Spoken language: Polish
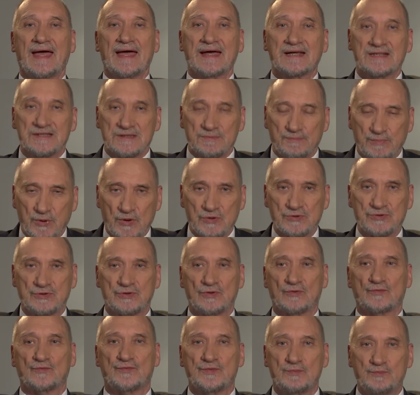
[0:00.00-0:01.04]

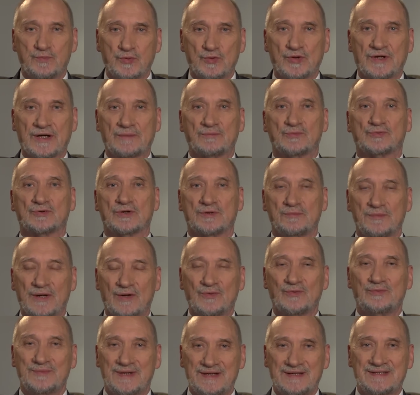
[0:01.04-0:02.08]
eksplozją, wybuchem, który
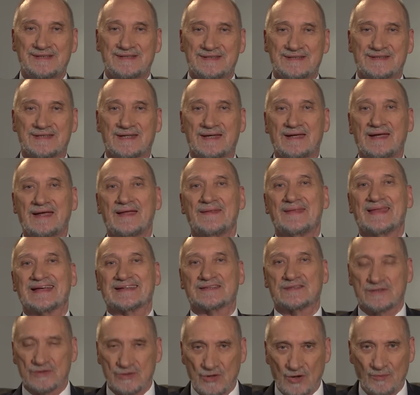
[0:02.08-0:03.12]
miał miejsce na
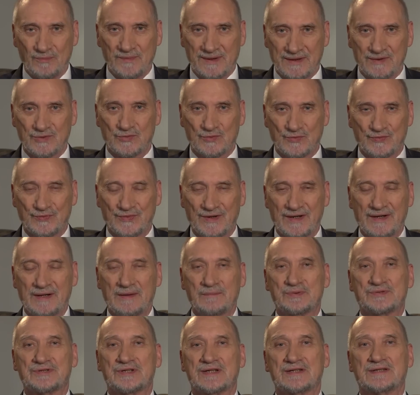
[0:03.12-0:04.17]
100 metrów
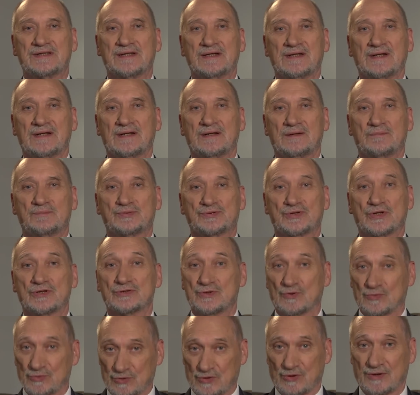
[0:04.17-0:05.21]
przed
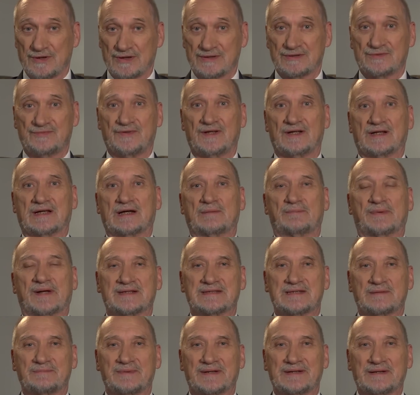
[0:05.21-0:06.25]
Brzozą. To jest wielka
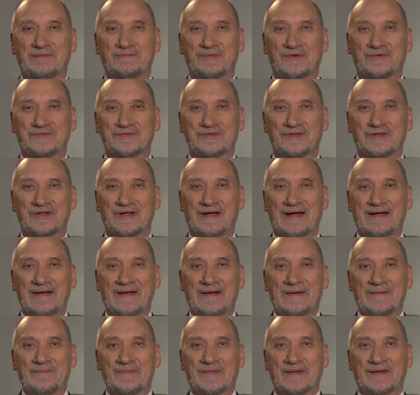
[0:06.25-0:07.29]
praca pana profesora
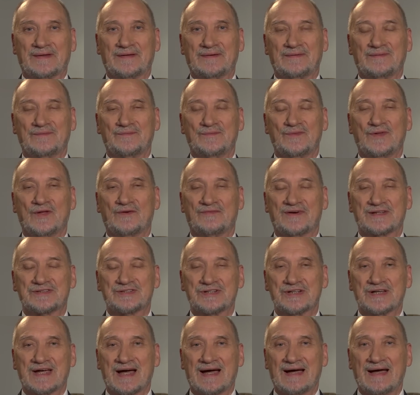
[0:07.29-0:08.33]
e,
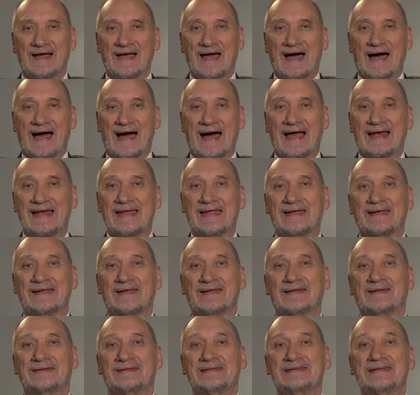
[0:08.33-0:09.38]
Nowaczyka, ale
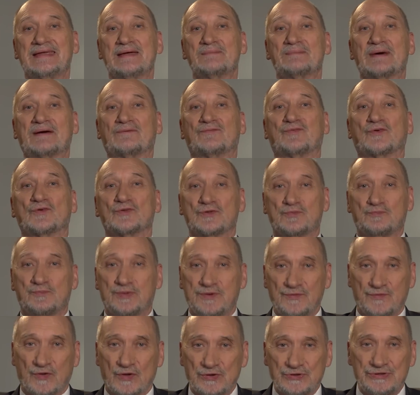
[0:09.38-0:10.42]
nie ma
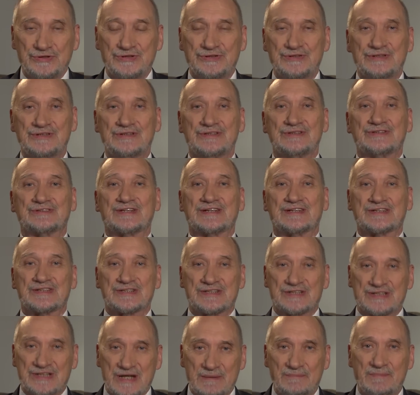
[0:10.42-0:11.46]
wątpliwości, że
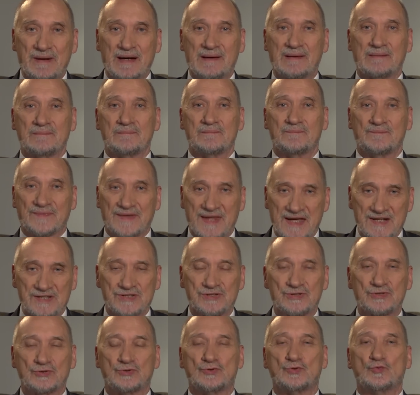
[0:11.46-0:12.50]
trzeba
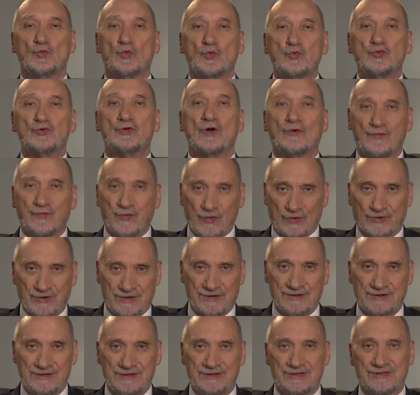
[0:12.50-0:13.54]
też
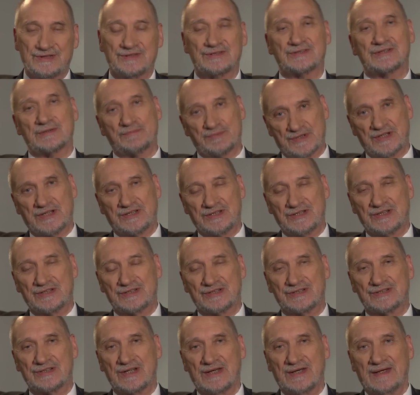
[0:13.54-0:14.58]
udowodnić, że
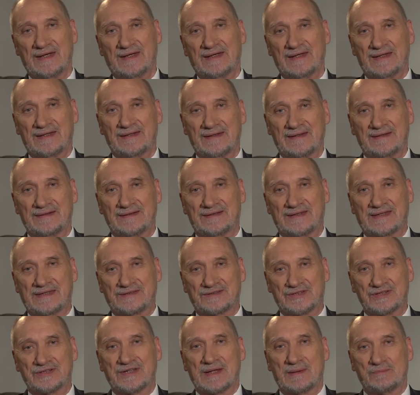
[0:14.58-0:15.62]
przecież y,
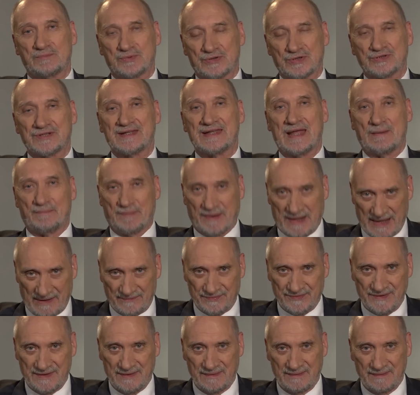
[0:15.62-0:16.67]
czy ta brzoza
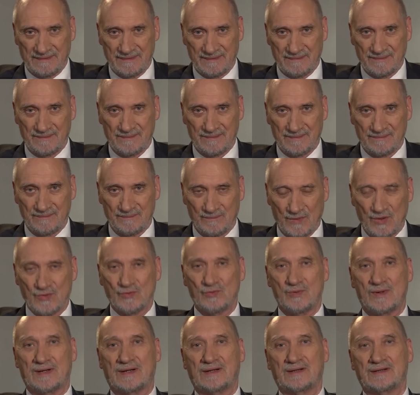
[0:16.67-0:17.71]
naprawdę
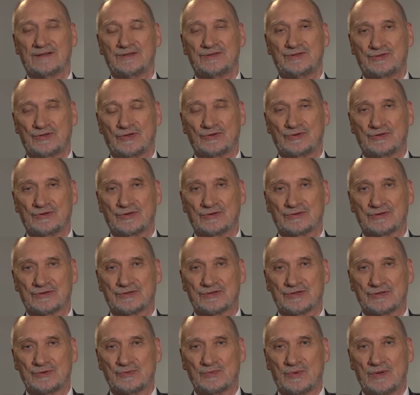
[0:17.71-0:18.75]
mogła ściąć to
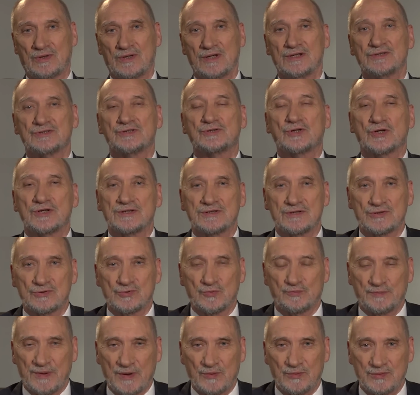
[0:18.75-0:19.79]
skrzydło, czy to jest
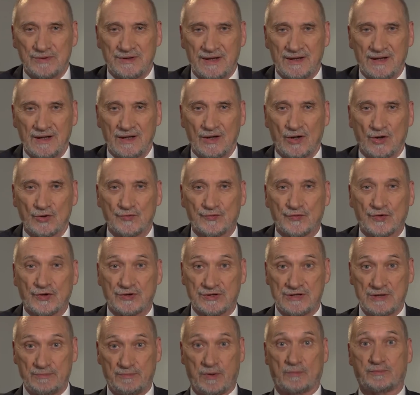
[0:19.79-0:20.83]
zupełnie
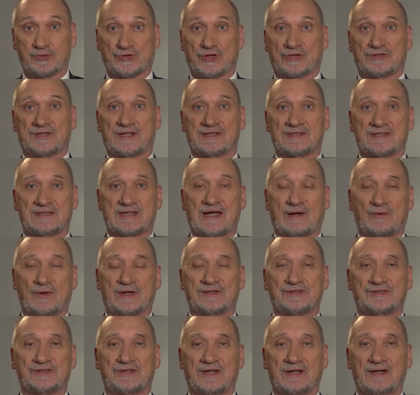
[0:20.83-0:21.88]
odwrotnie, bo brzoza stała
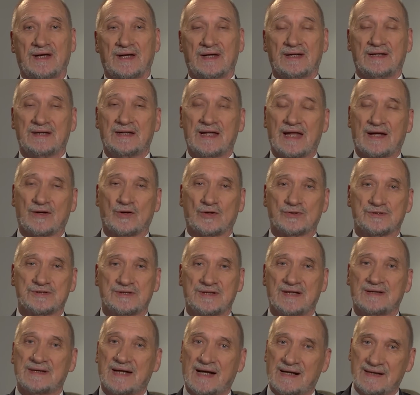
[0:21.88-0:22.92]
się dla
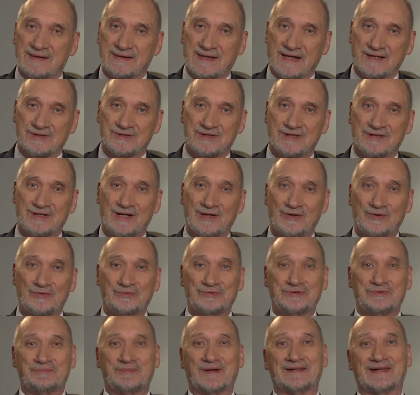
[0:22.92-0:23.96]
Rosjan, ale także dla
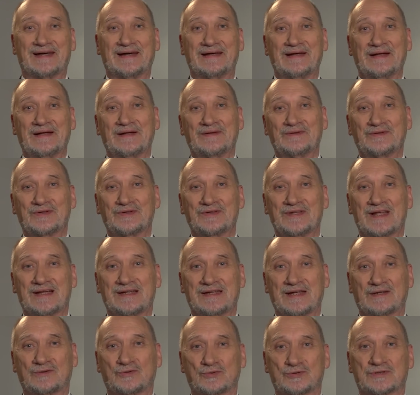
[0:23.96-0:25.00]
ludzi pana
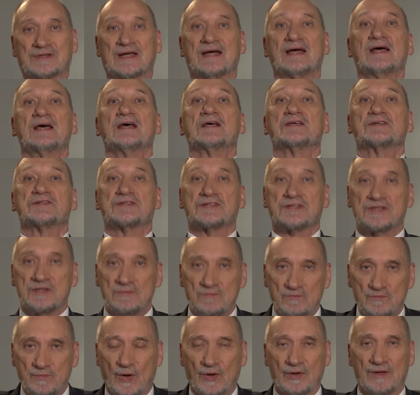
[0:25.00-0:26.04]
Donalda Tuska
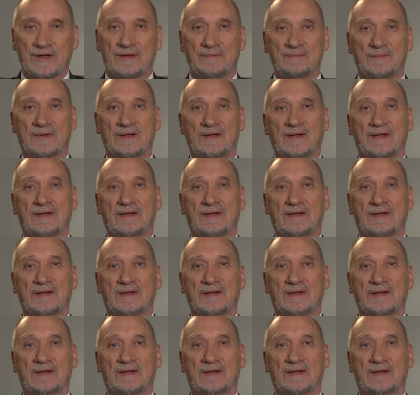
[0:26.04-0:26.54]
symbolem,